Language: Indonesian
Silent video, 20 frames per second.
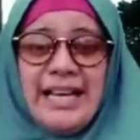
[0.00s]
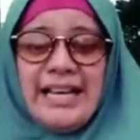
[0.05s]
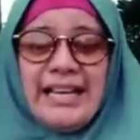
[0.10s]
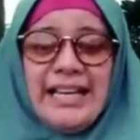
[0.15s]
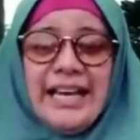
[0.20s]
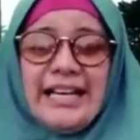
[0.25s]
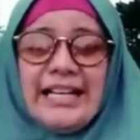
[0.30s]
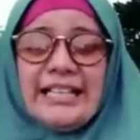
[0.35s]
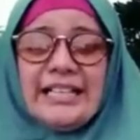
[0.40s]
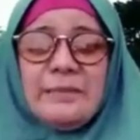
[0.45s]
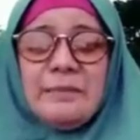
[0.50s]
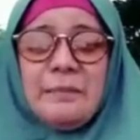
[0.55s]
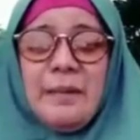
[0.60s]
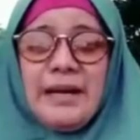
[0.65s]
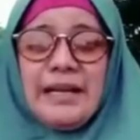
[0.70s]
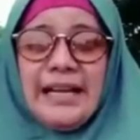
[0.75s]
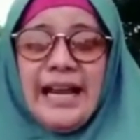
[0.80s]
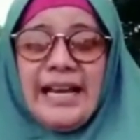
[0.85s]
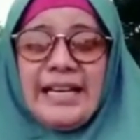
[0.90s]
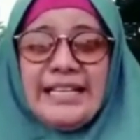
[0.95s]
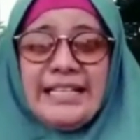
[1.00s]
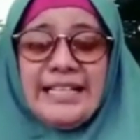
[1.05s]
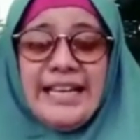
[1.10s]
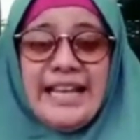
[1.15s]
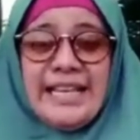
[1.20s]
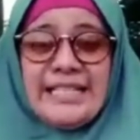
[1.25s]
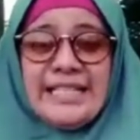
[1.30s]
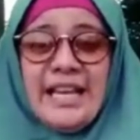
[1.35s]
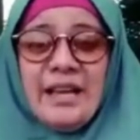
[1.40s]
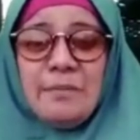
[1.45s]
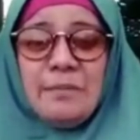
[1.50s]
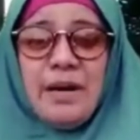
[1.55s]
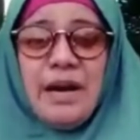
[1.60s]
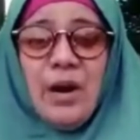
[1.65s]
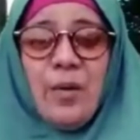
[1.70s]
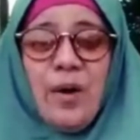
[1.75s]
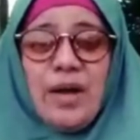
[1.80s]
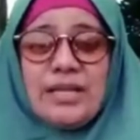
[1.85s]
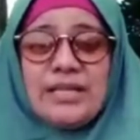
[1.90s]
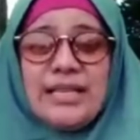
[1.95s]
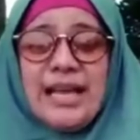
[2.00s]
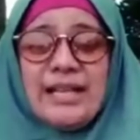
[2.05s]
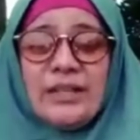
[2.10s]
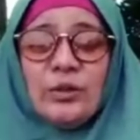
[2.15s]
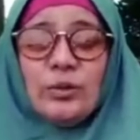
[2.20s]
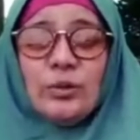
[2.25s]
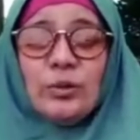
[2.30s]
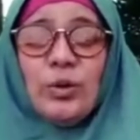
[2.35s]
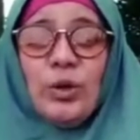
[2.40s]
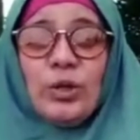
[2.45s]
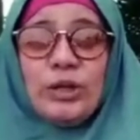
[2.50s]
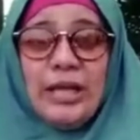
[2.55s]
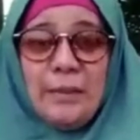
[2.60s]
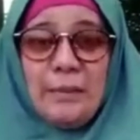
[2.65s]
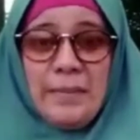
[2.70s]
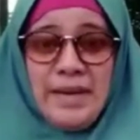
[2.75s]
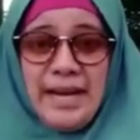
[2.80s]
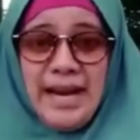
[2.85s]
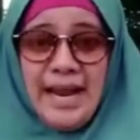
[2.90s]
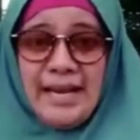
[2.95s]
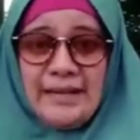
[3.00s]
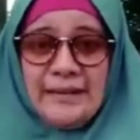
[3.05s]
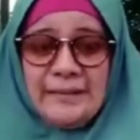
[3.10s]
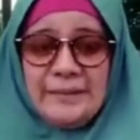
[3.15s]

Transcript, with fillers: yang ditempatkan di Desa Belawansan, Kota Medan.